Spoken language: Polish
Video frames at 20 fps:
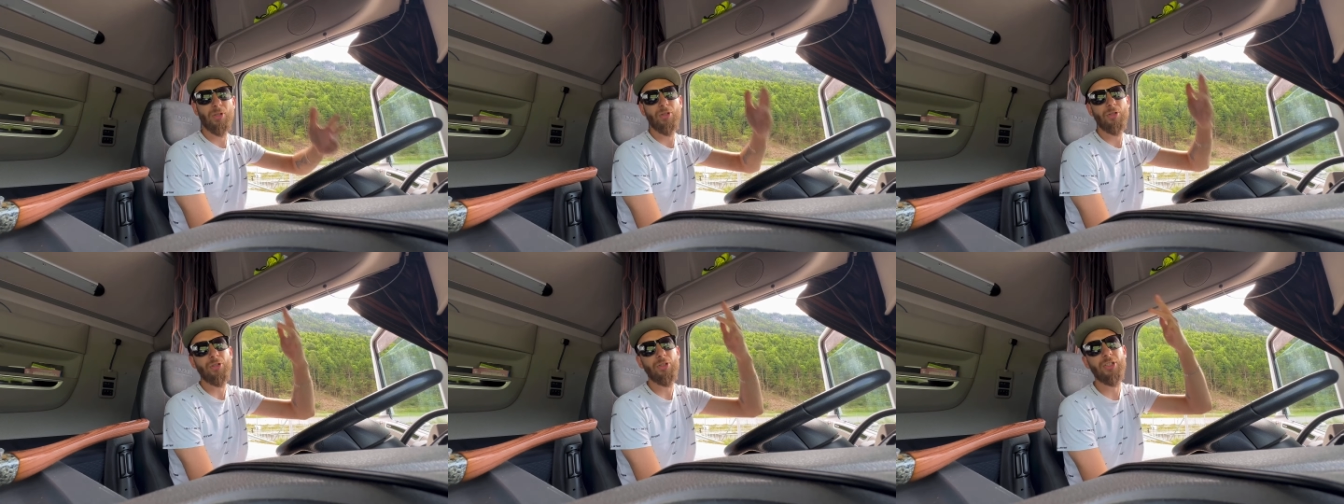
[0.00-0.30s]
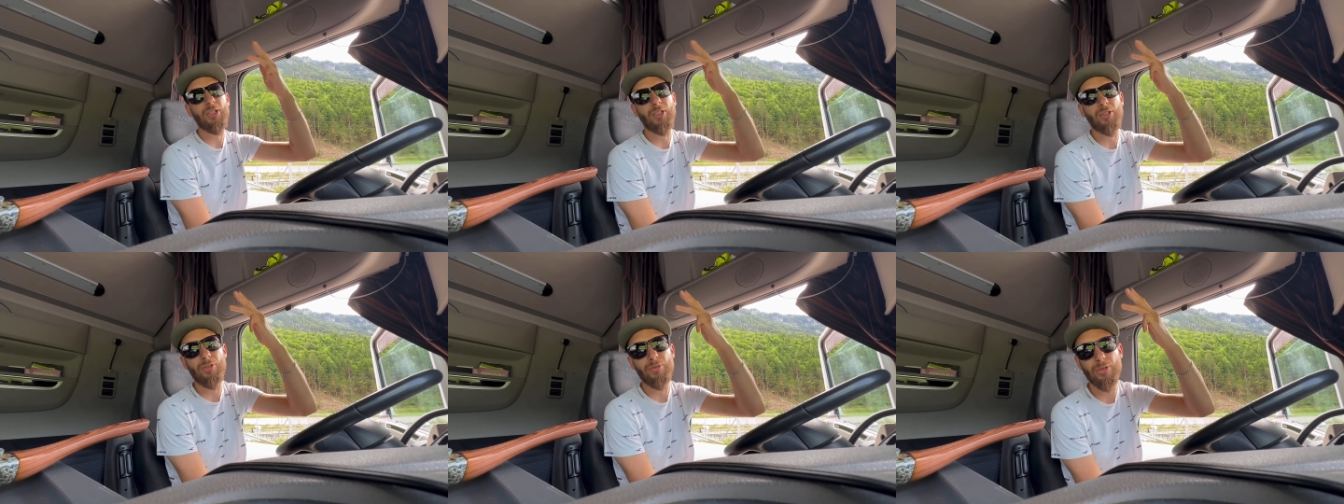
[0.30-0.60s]
No i
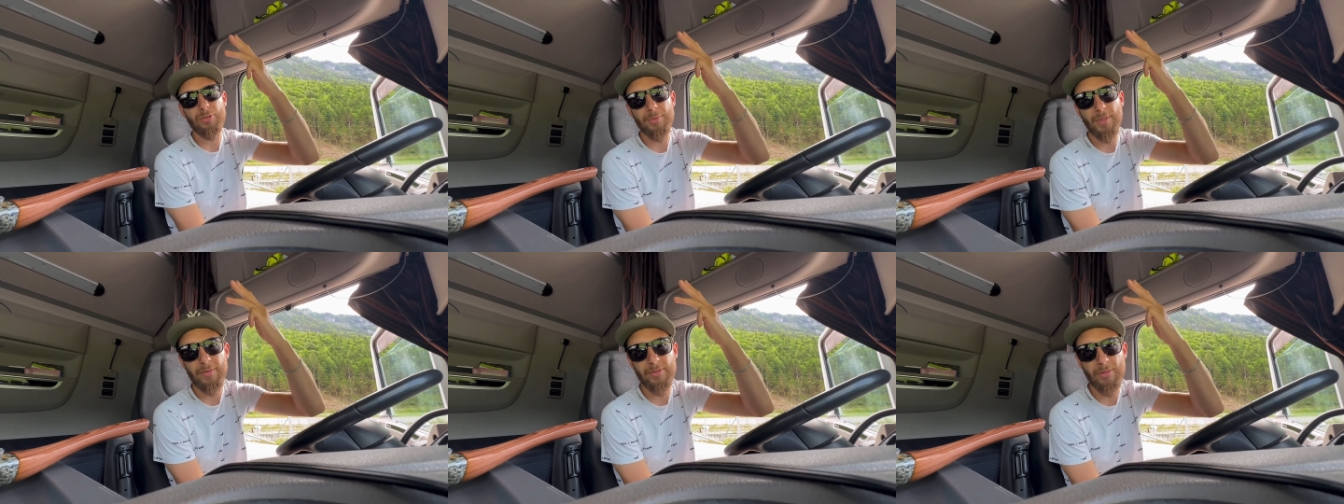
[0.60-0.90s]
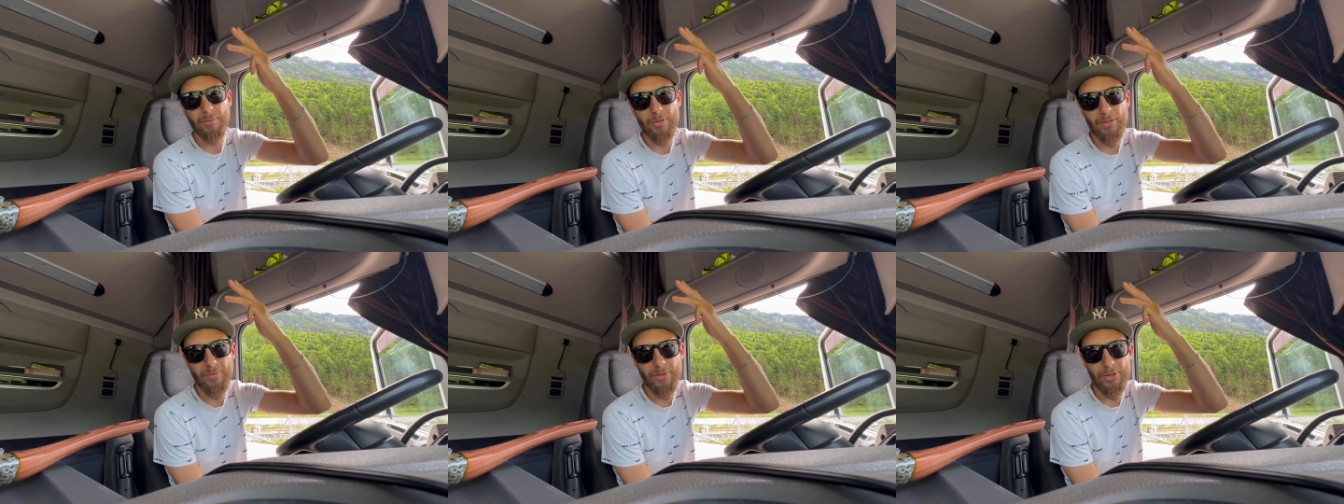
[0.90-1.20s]
na końcu
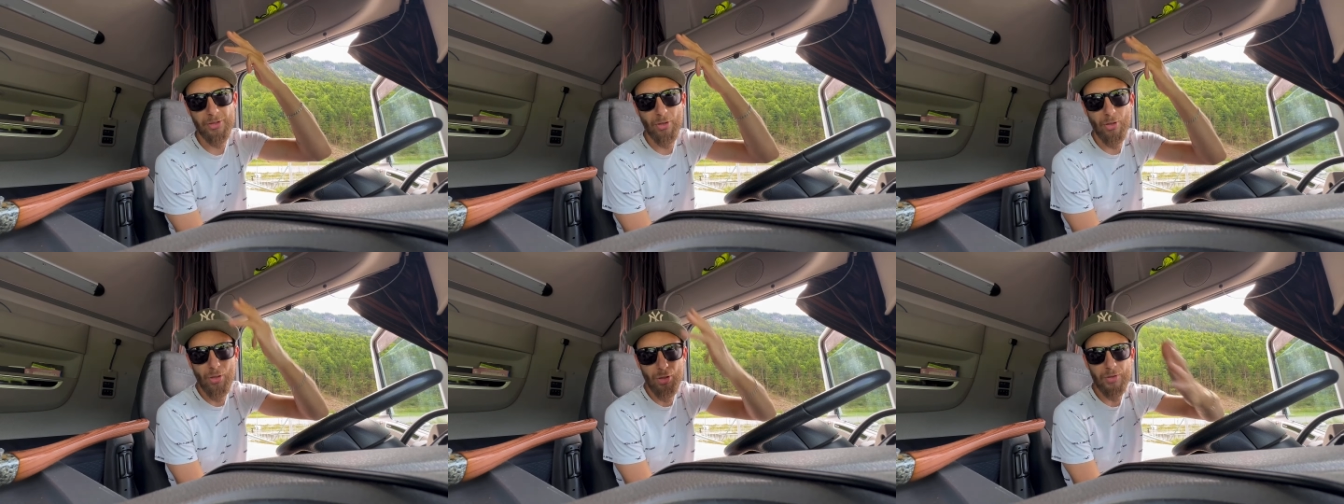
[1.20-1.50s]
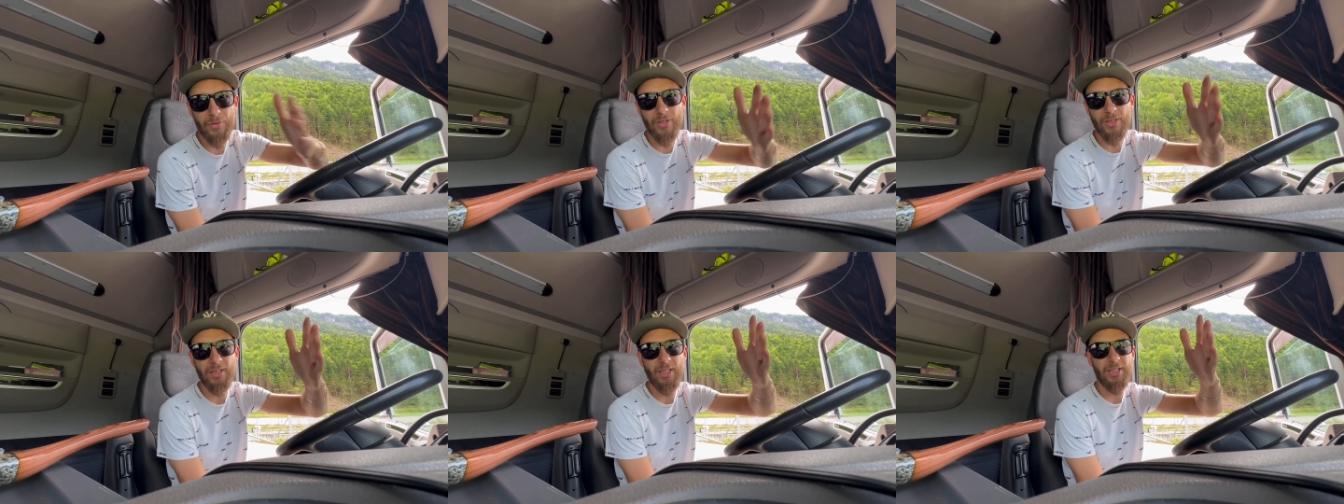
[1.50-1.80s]
sprawdzamy oczywiście
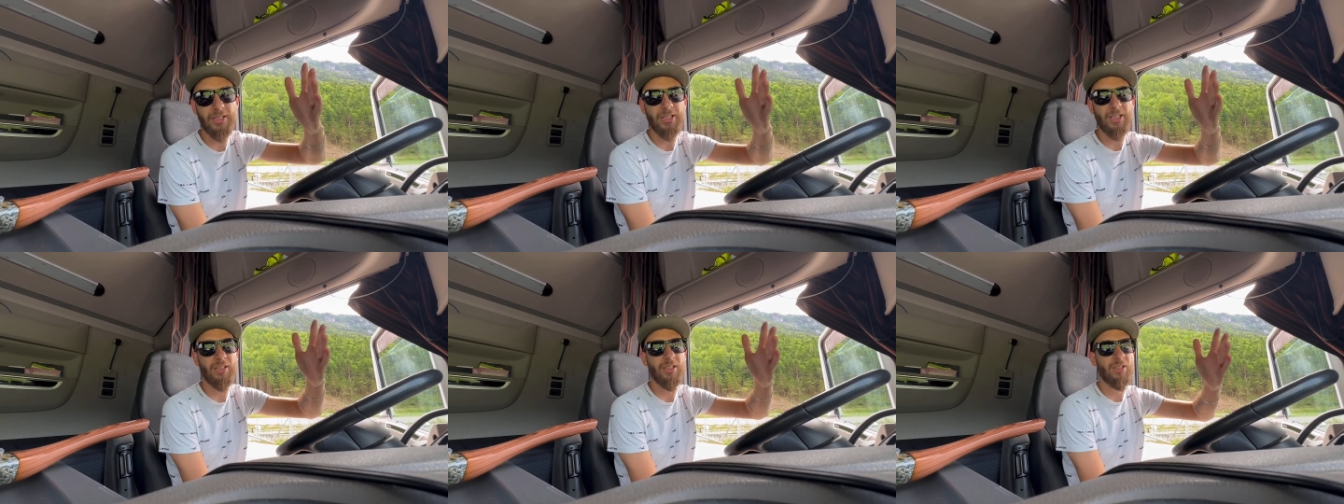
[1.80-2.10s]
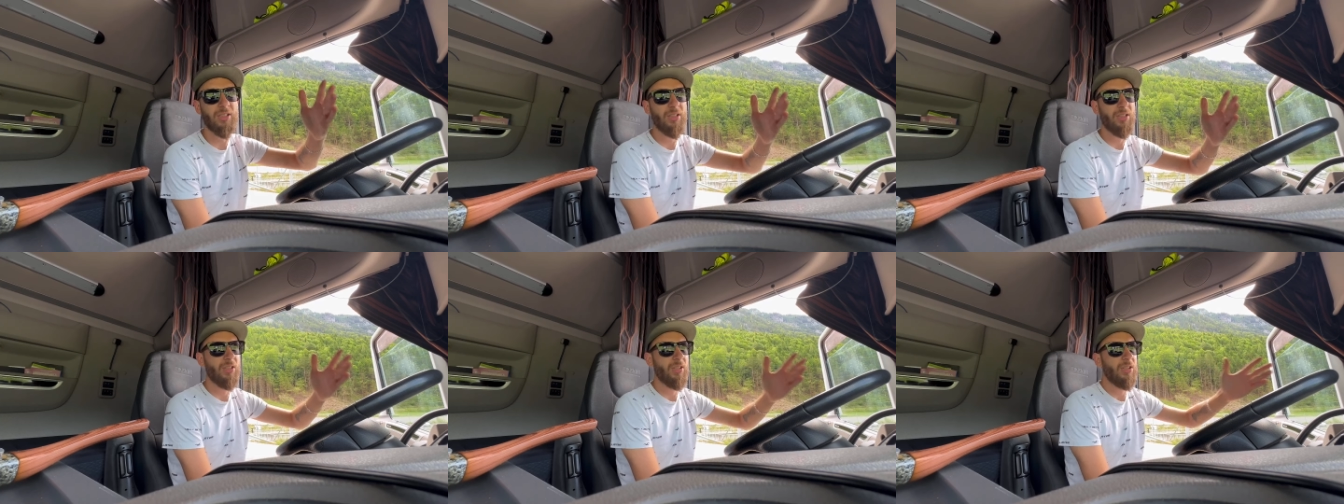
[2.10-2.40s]
oświetlenie
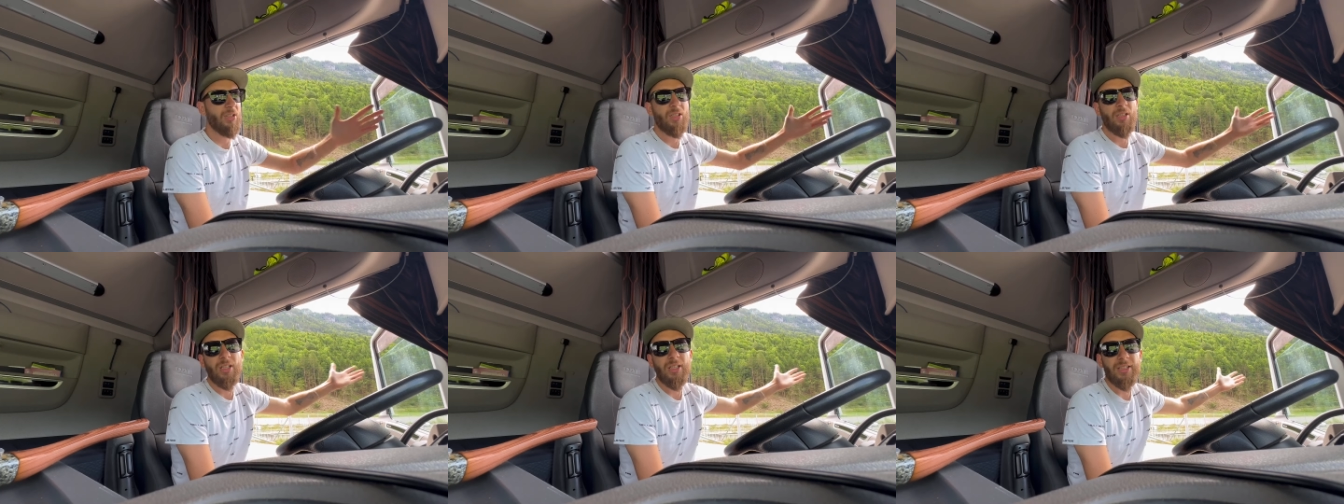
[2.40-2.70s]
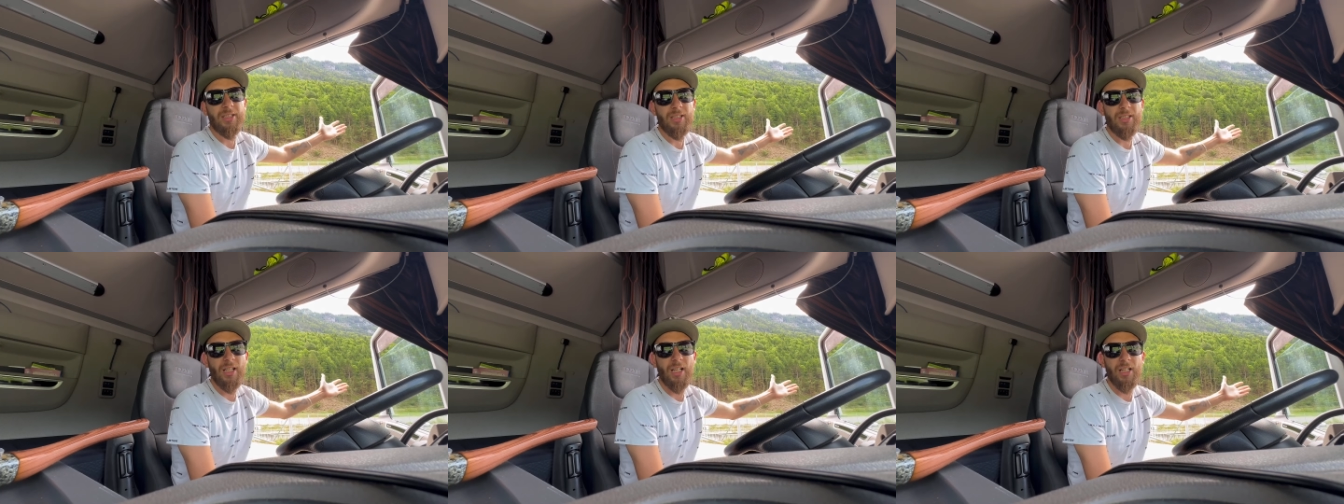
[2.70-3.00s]
i
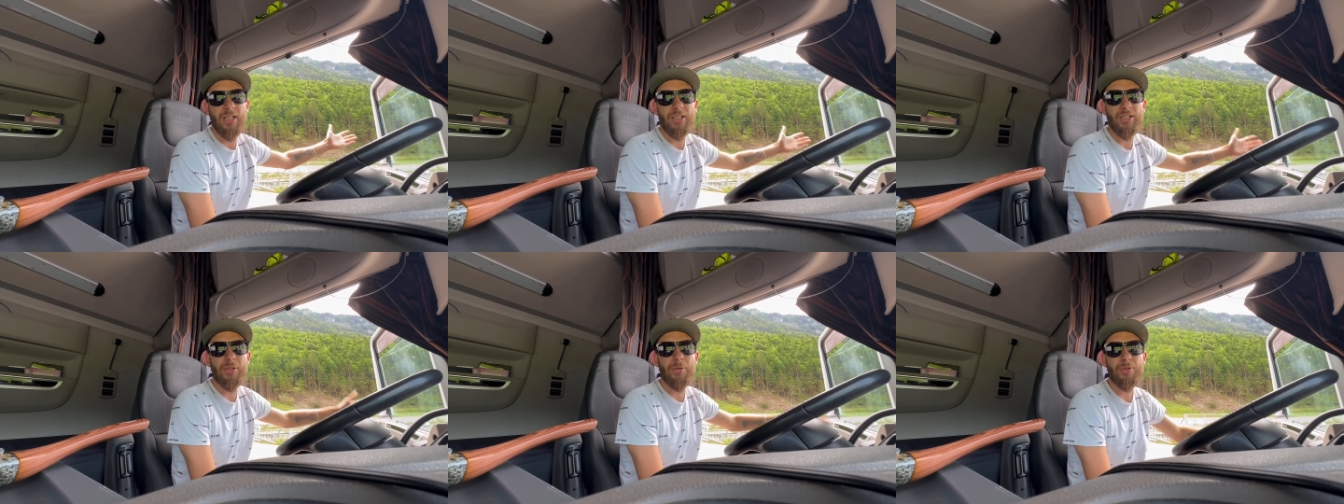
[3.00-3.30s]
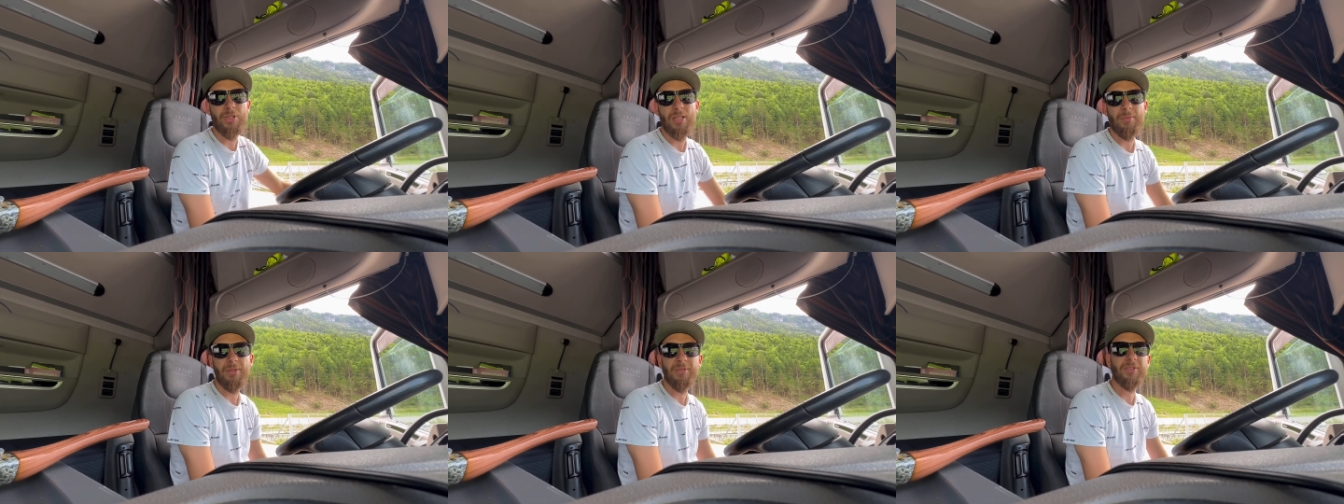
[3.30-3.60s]
tyle. I
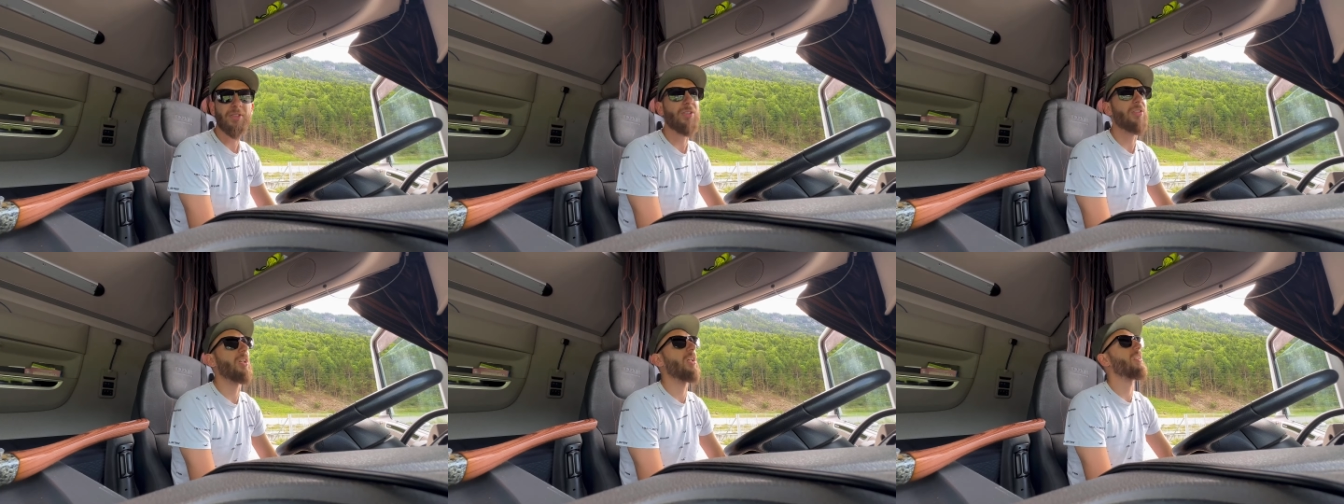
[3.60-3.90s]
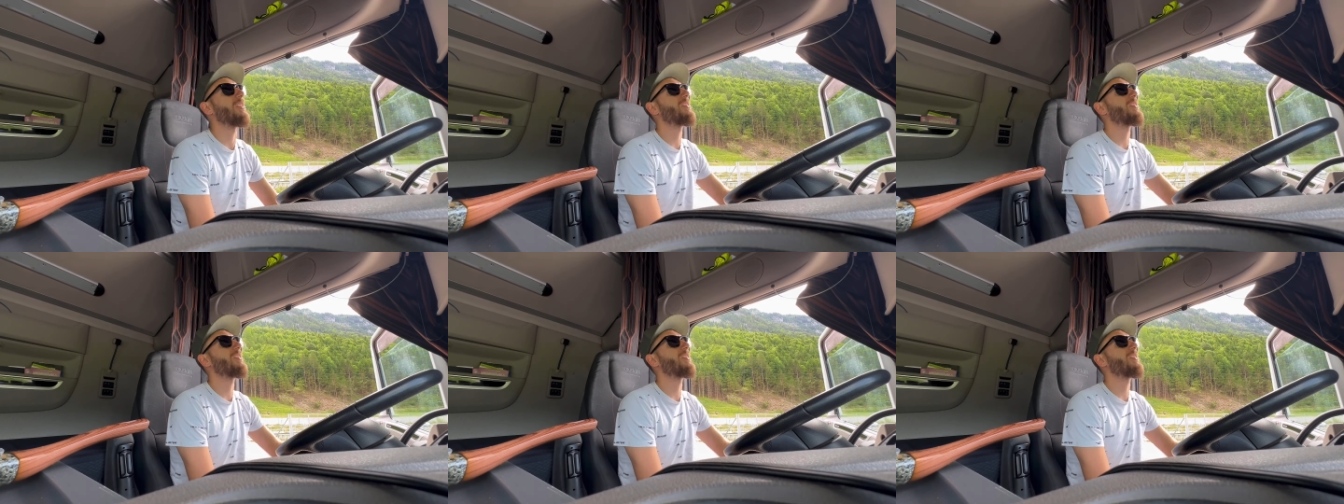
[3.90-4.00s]
ruszamy w drogę.